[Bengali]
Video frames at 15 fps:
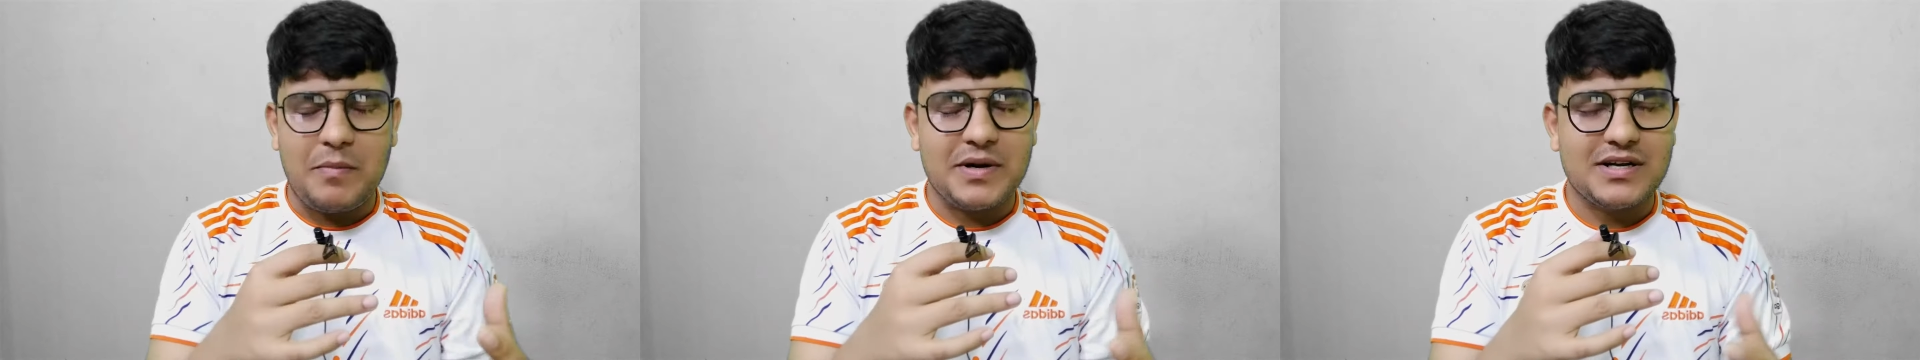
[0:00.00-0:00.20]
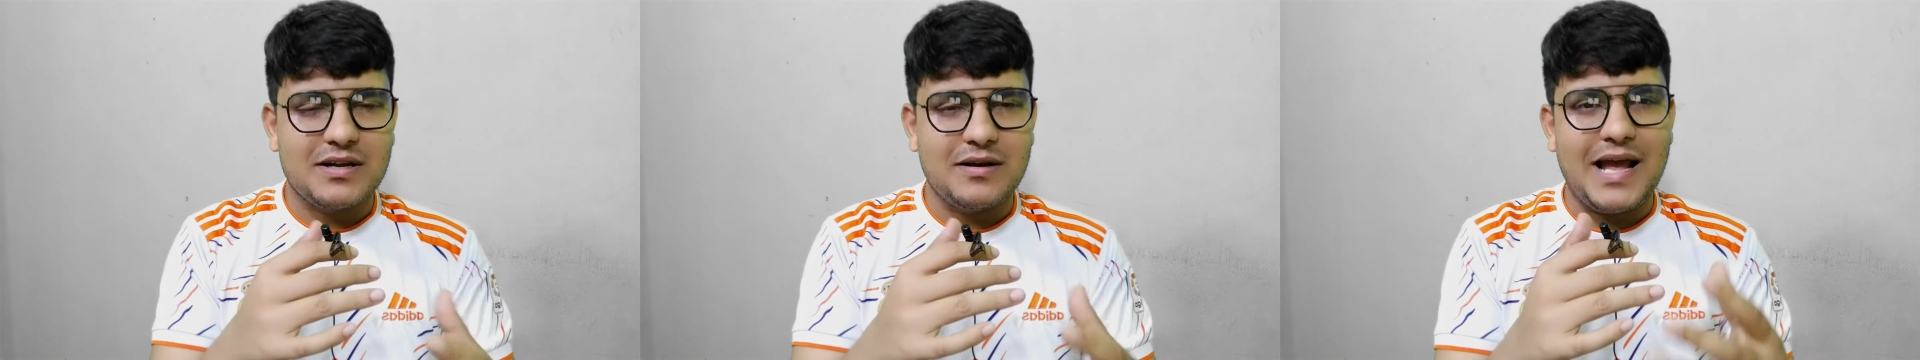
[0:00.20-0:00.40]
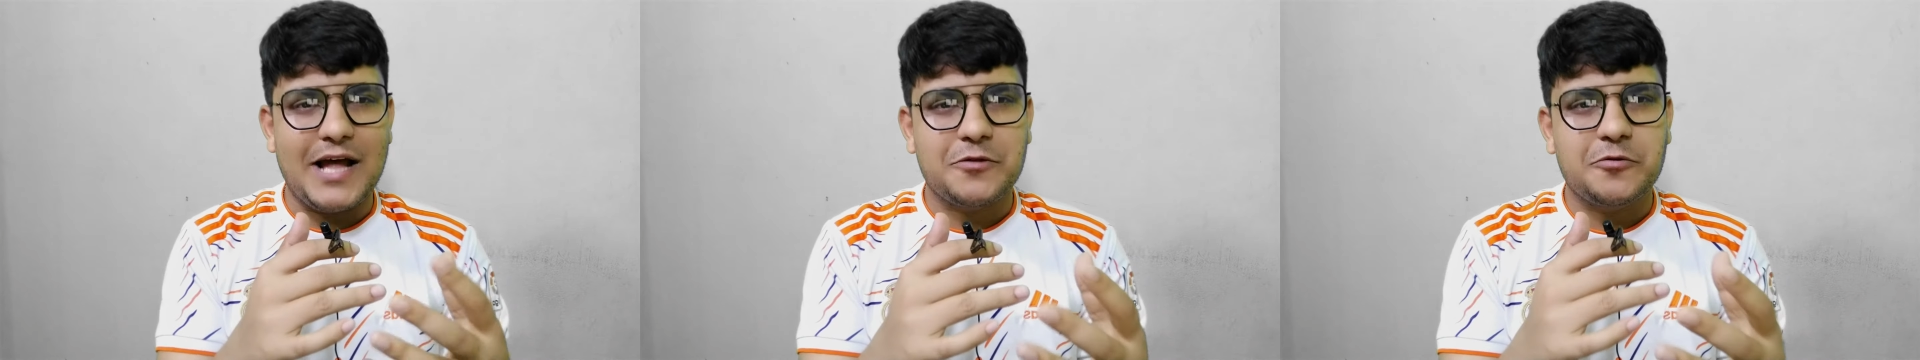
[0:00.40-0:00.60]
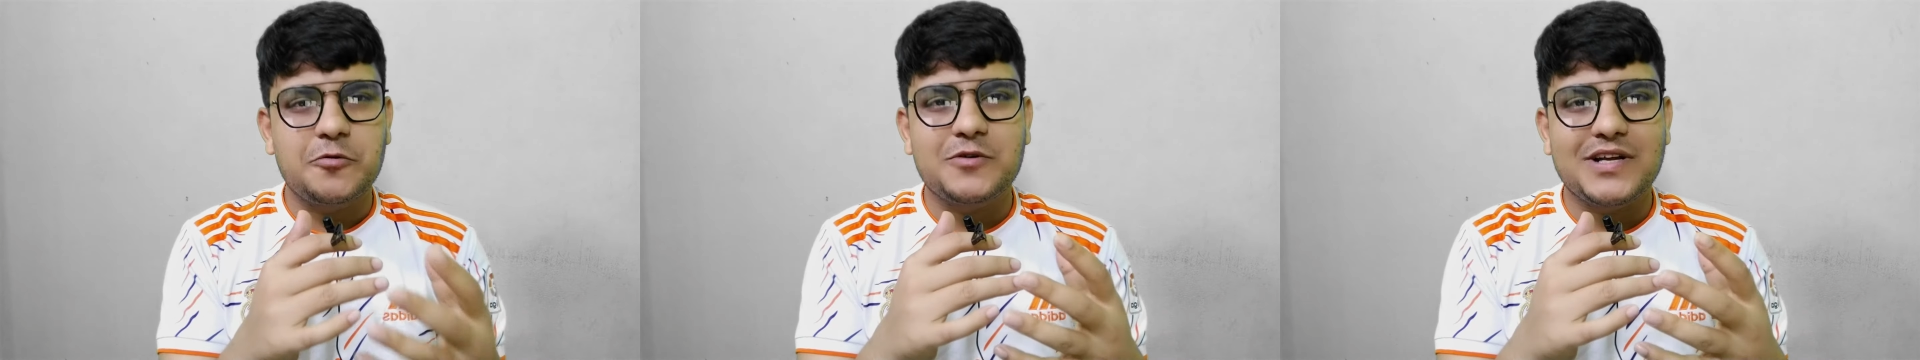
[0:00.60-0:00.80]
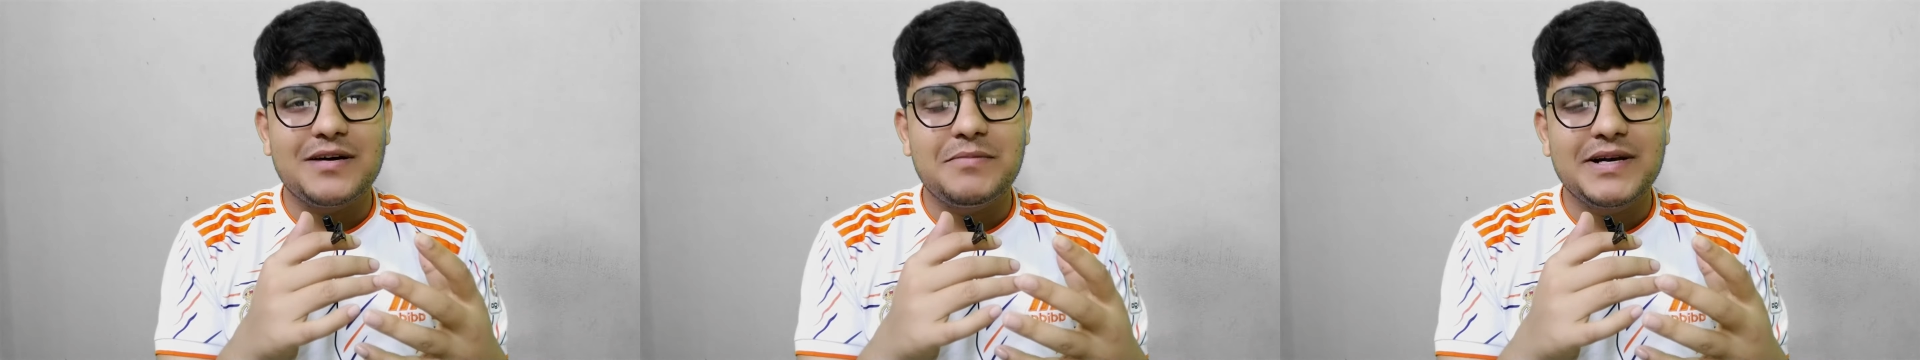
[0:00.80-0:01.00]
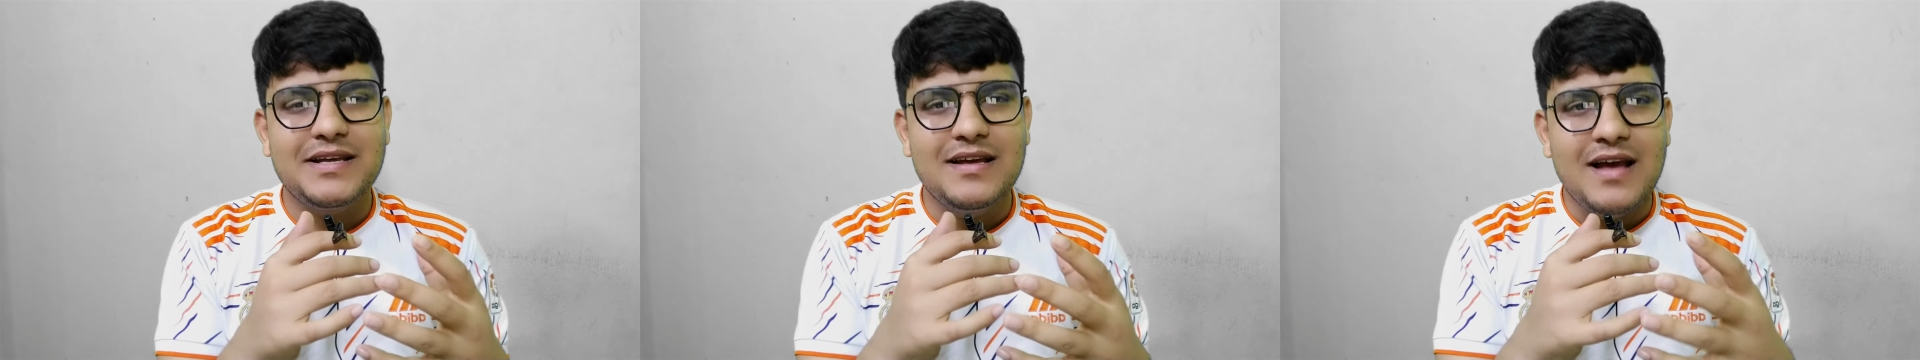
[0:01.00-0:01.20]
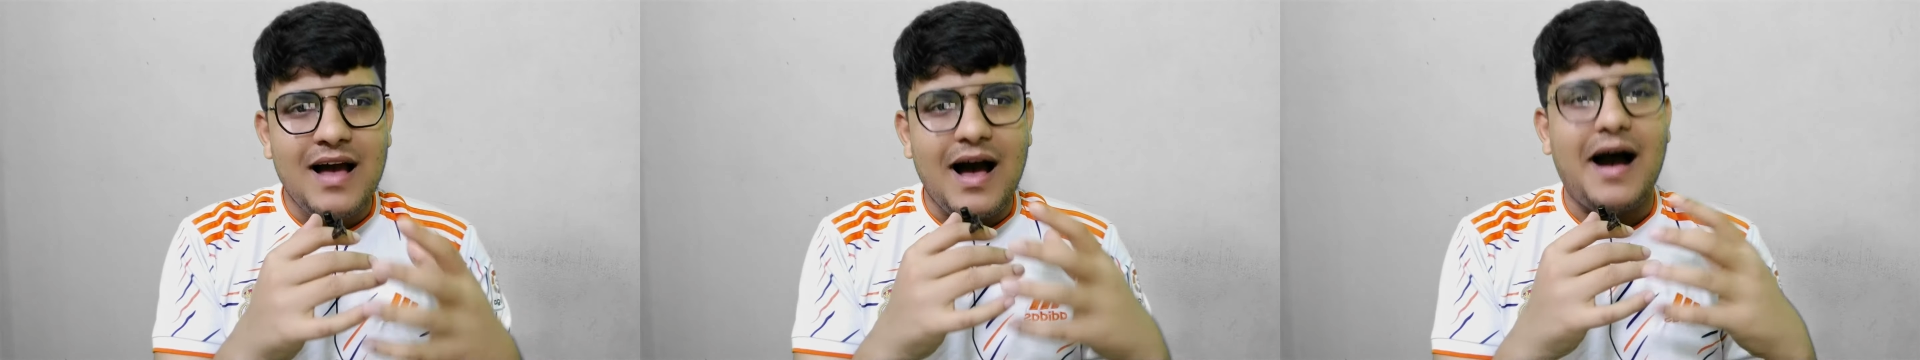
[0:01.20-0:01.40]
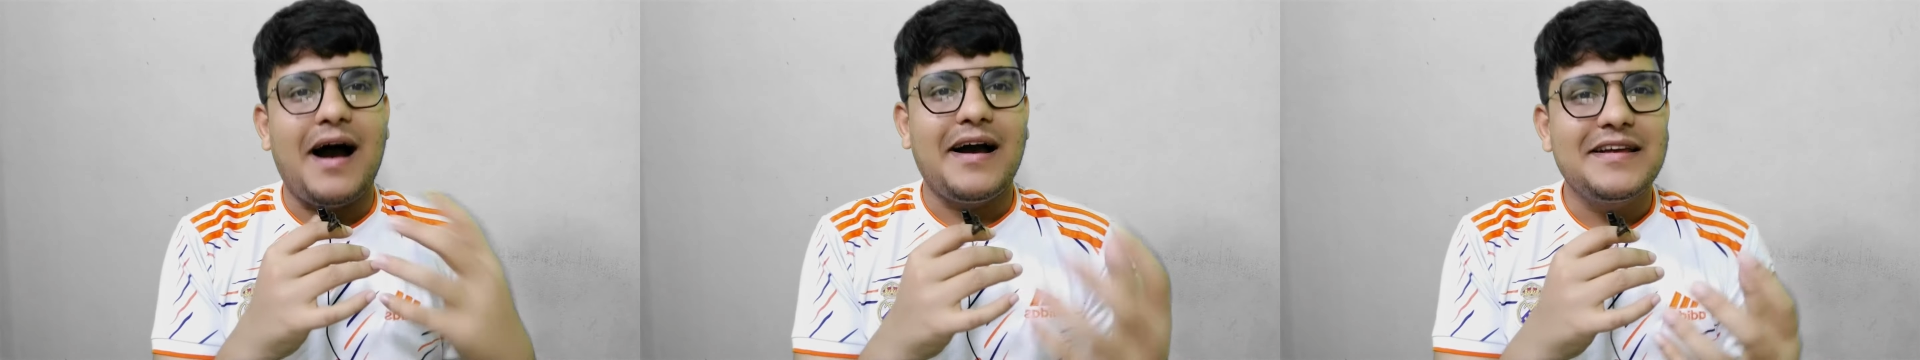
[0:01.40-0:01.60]
ব্যাপারটা এতটা ভাই
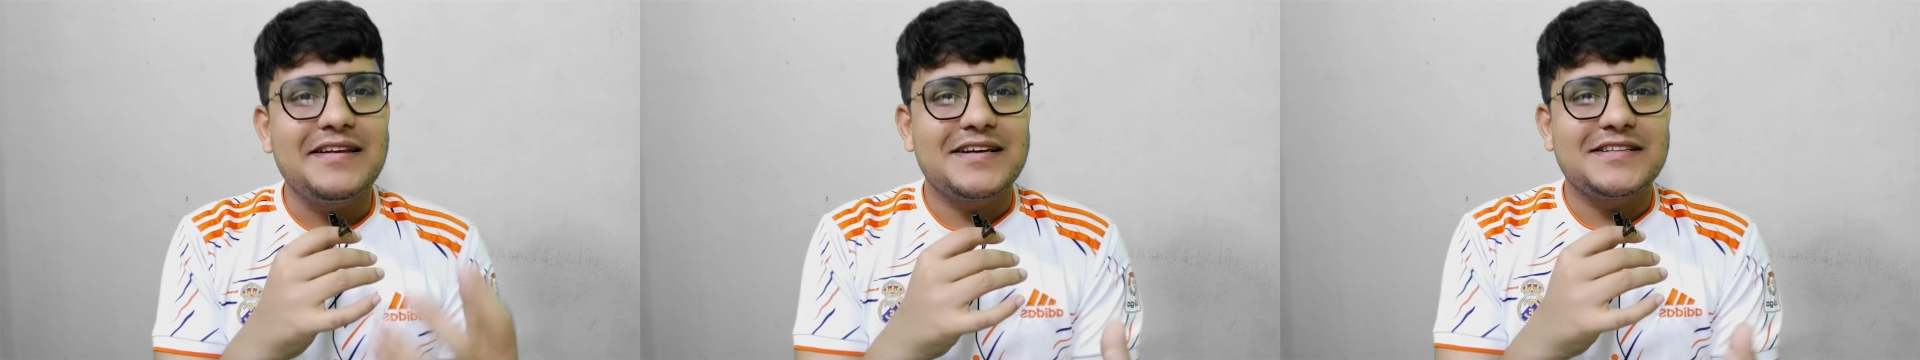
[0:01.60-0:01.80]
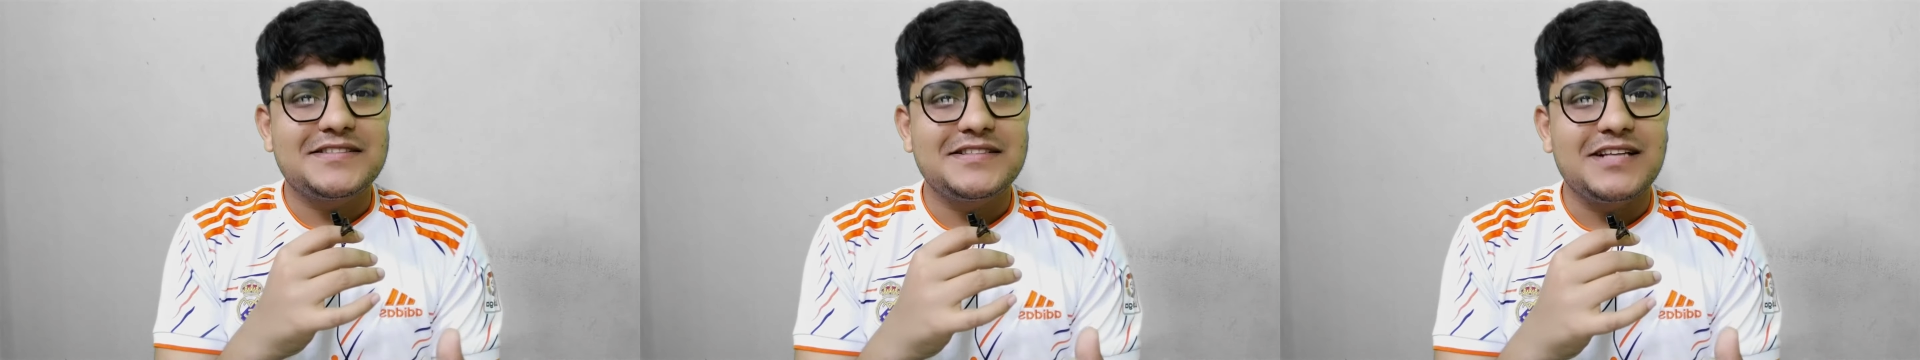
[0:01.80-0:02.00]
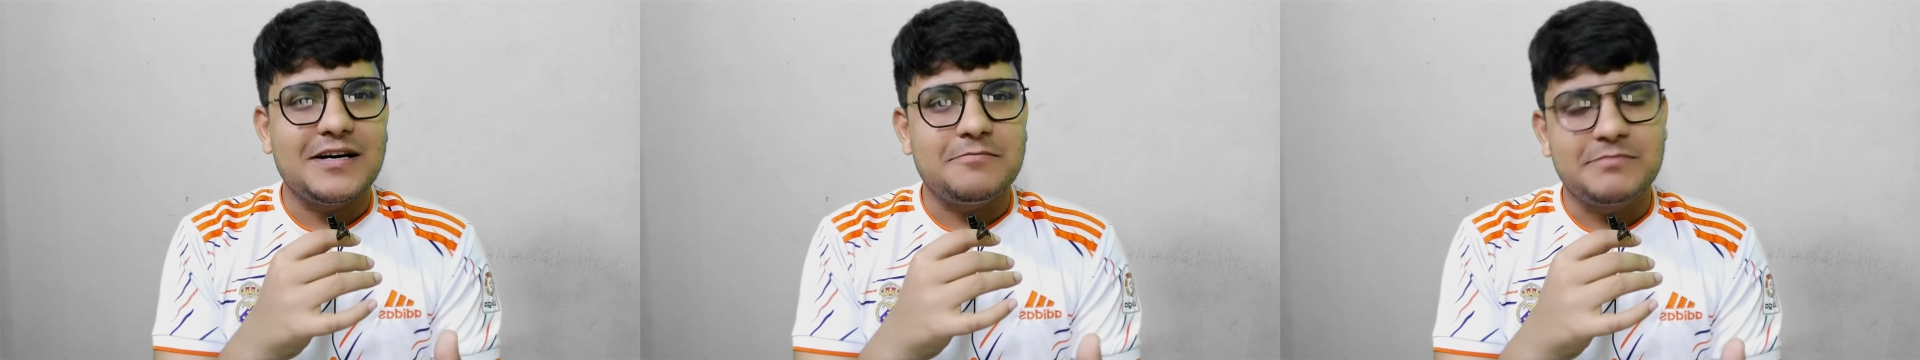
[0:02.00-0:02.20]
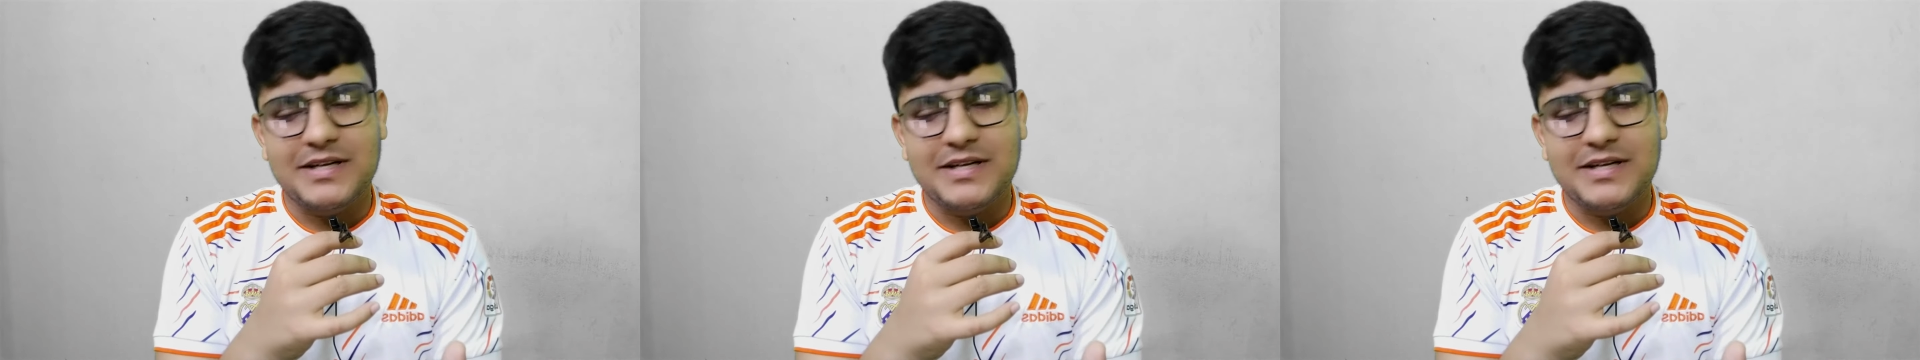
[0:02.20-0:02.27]
আই ক্যাচি না